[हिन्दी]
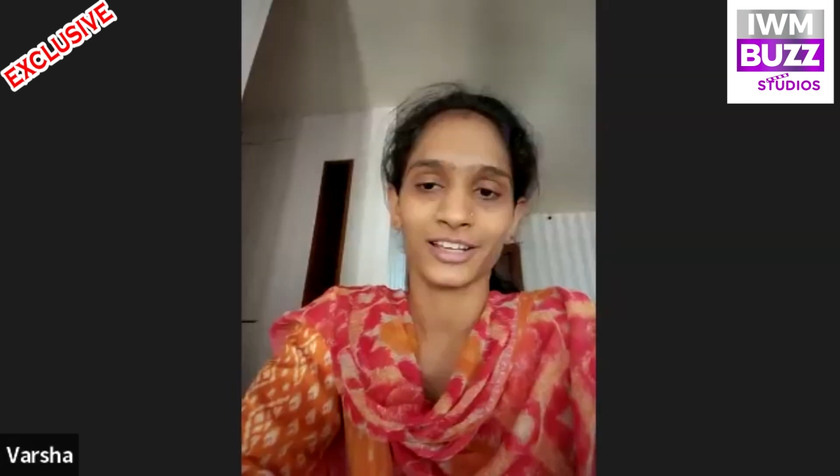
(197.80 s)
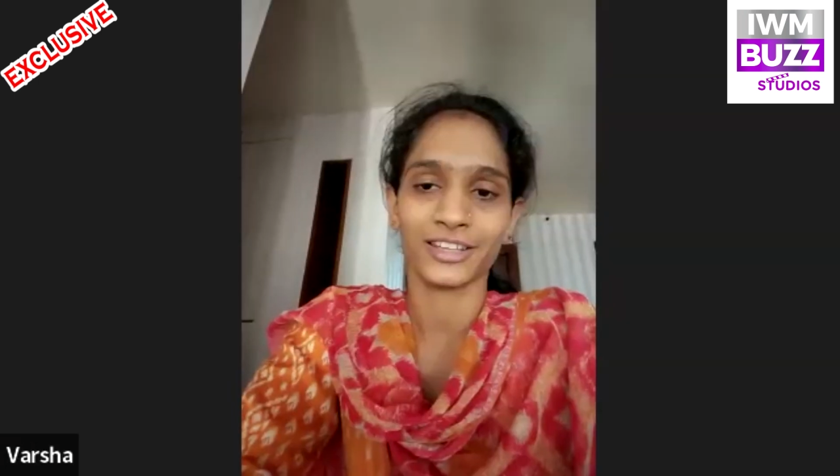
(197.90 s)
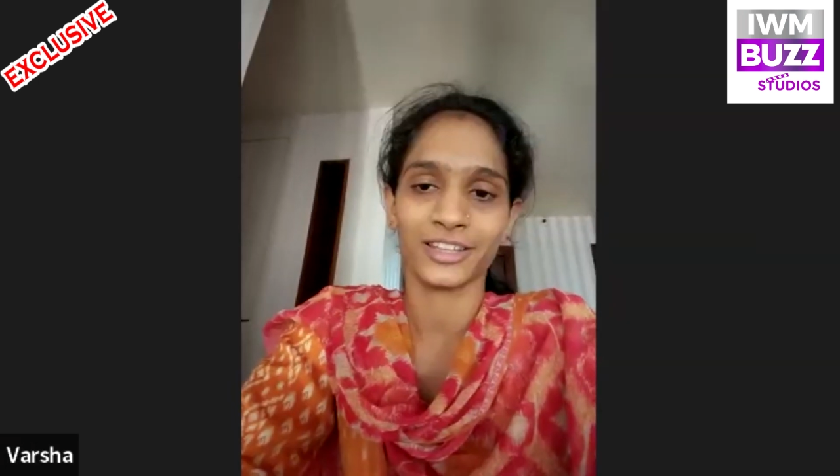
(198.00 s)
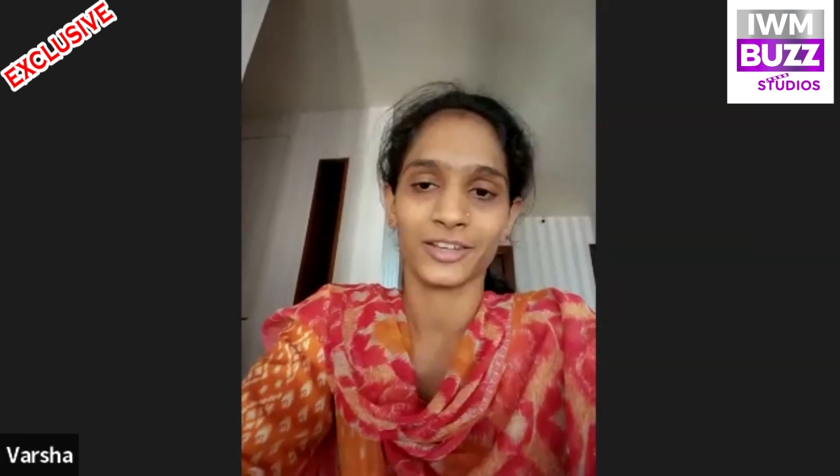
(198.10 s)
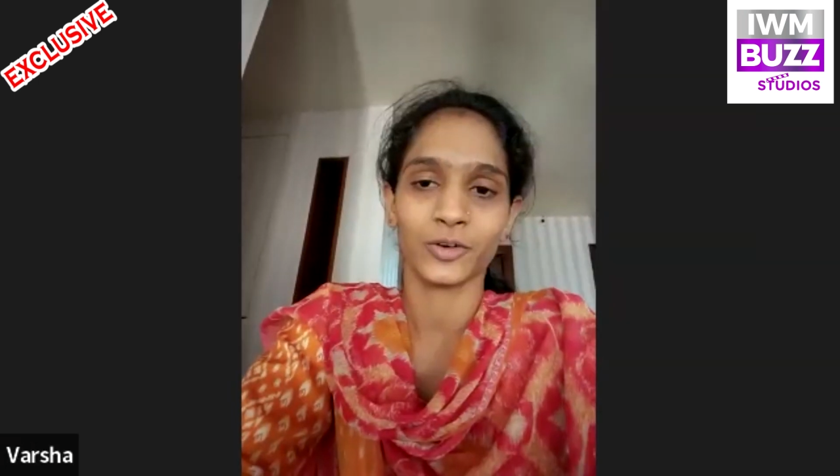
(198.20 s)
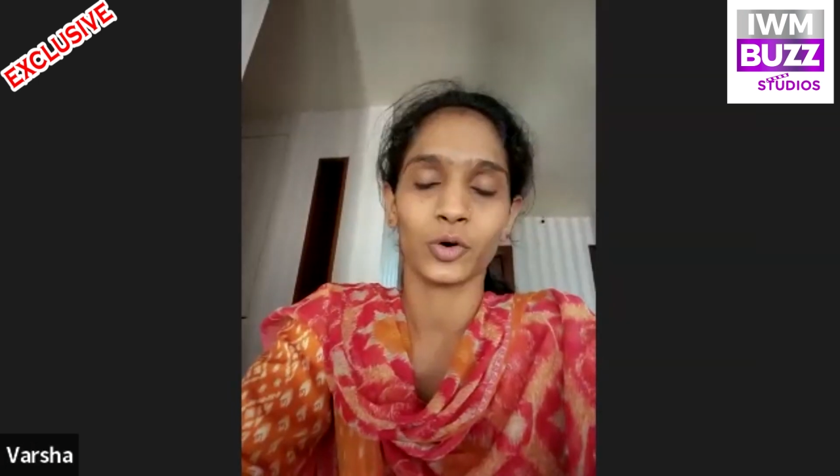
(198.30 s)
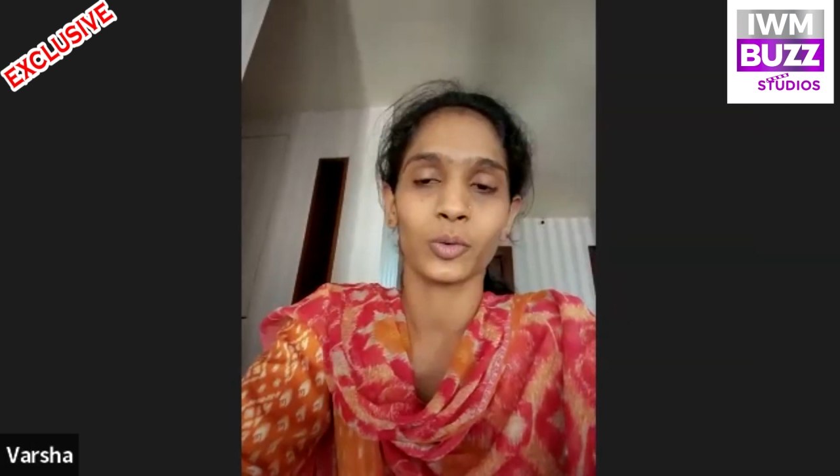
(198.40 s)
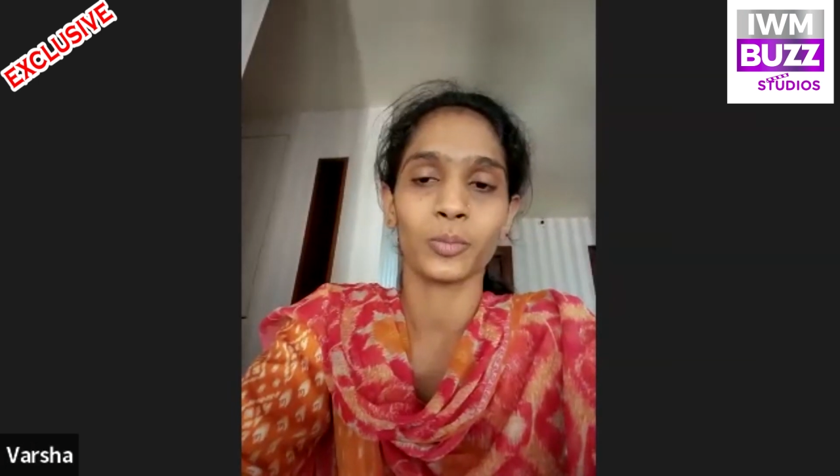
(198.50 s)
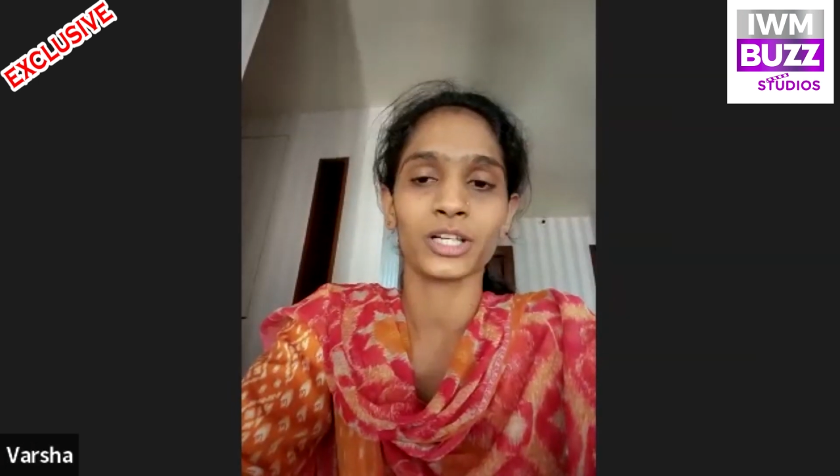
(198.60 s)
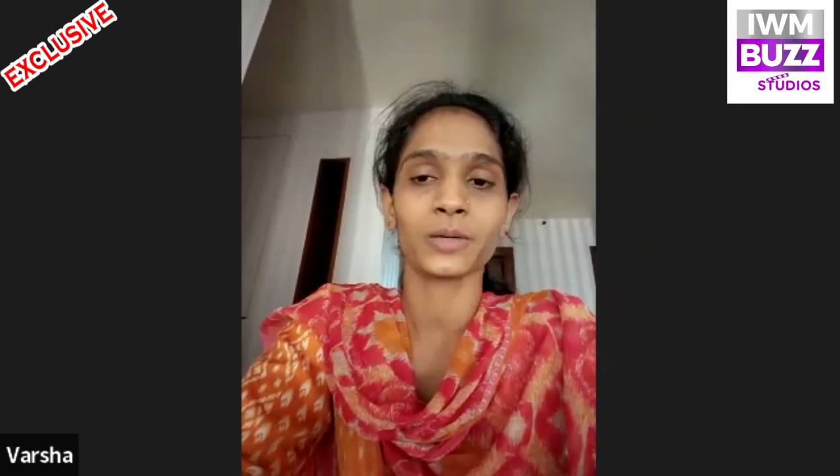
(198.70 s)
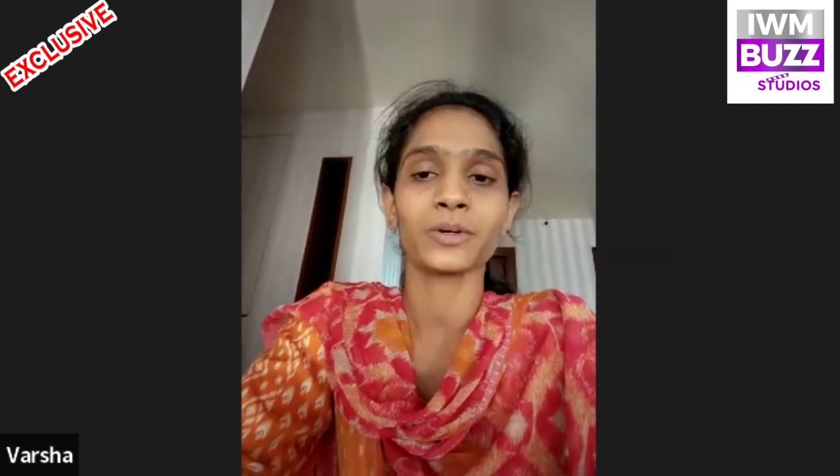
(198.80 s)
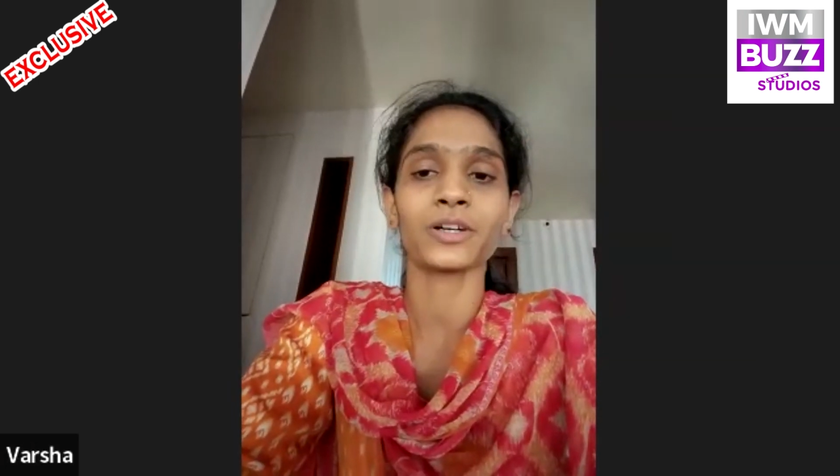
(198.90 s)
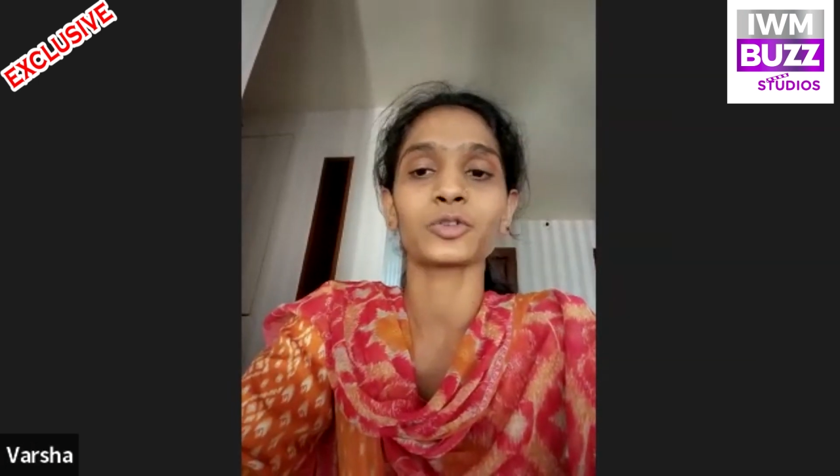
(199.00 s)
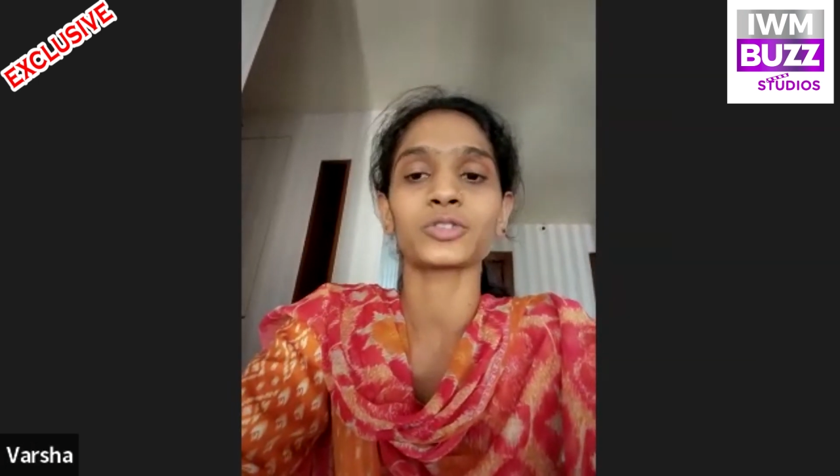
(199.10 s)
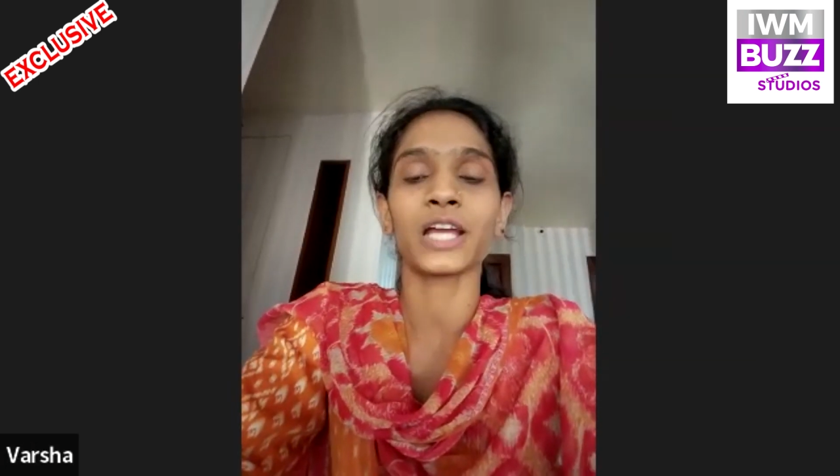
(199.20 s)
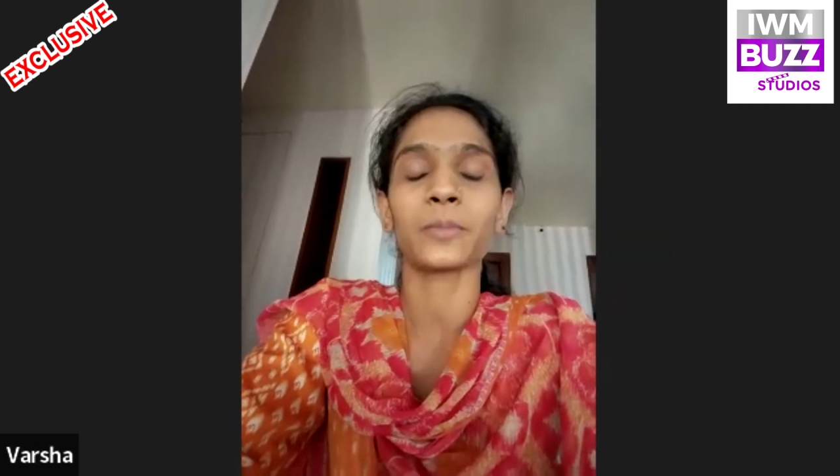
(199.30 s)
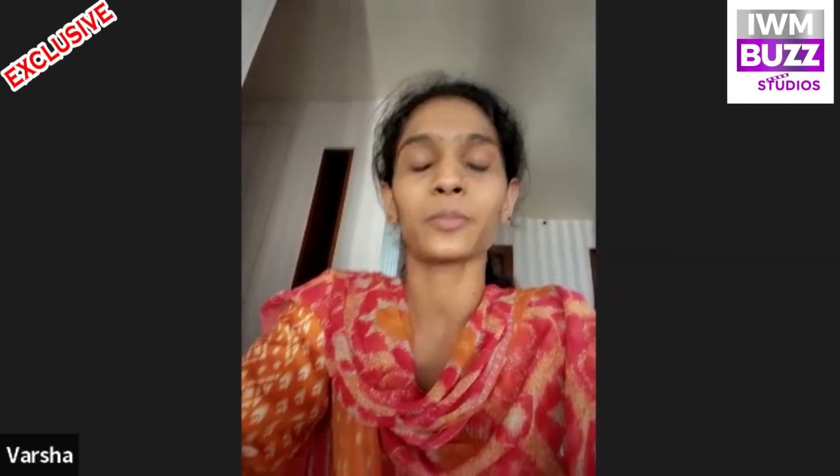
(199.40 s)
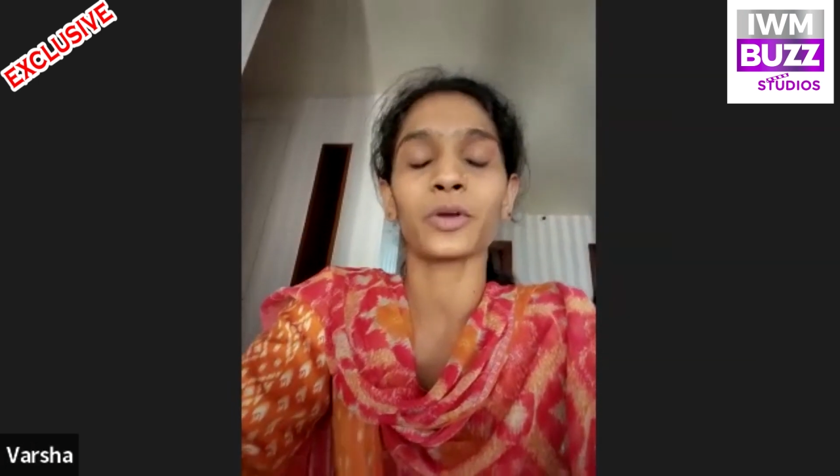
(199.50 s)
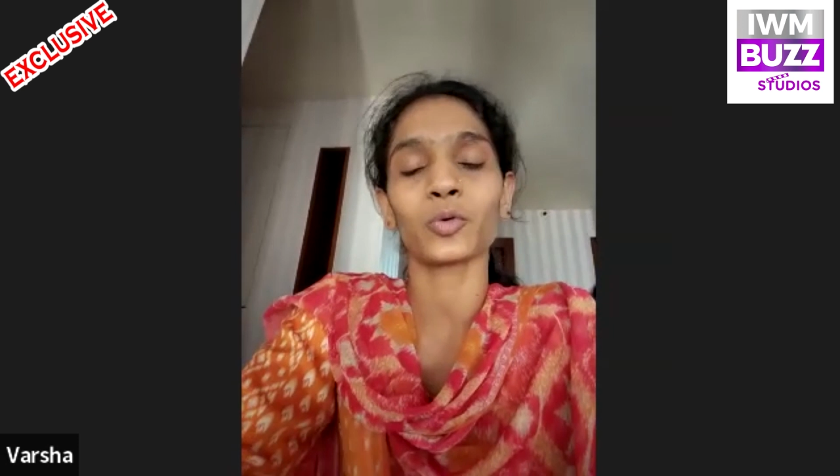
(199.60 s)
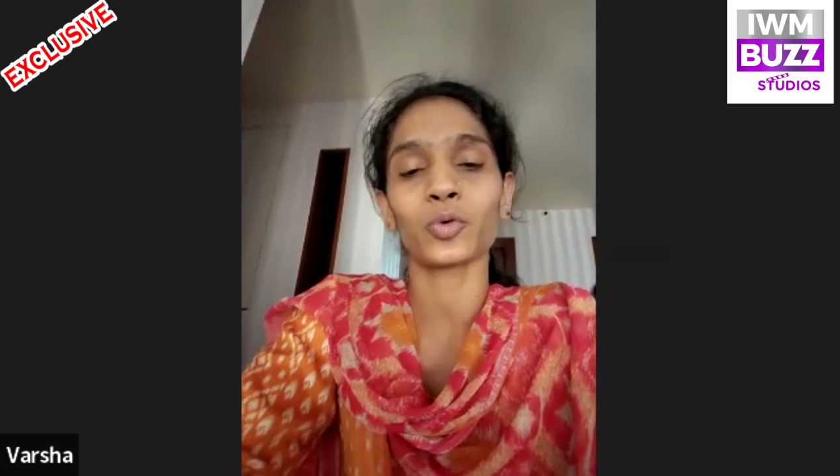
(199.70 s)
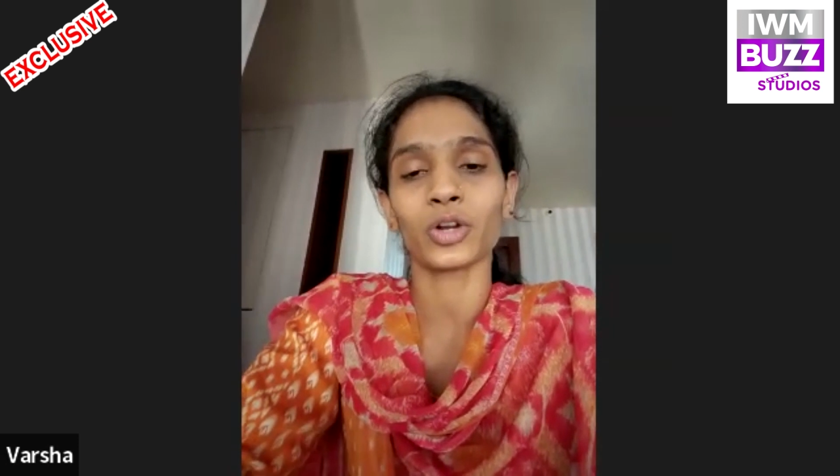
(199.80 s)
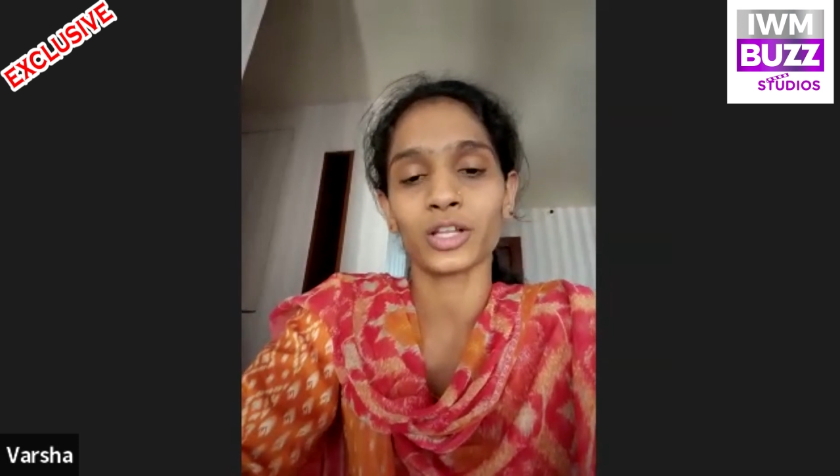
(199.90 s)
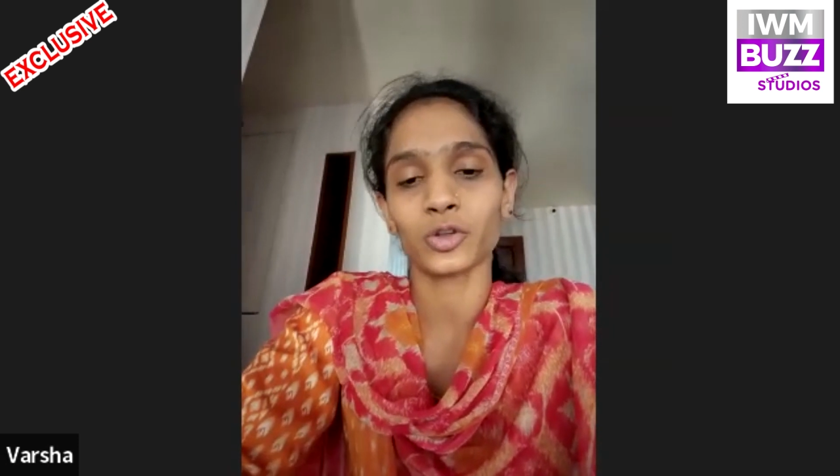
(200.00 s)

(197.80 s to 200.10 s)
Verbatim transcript: हाँ जी वो मतलब उस टाइम पे उन्होंने